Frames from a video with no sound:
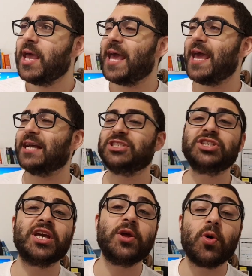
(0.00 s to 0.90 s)
é, a
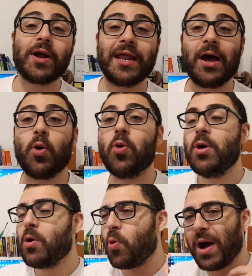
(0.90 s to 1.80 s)
gente criou o canal
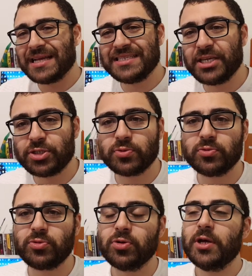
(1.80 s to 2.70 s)
quase que
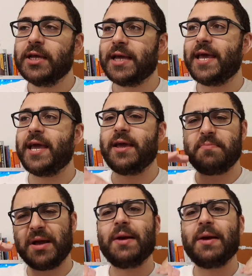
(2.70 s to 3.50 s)
junto. É,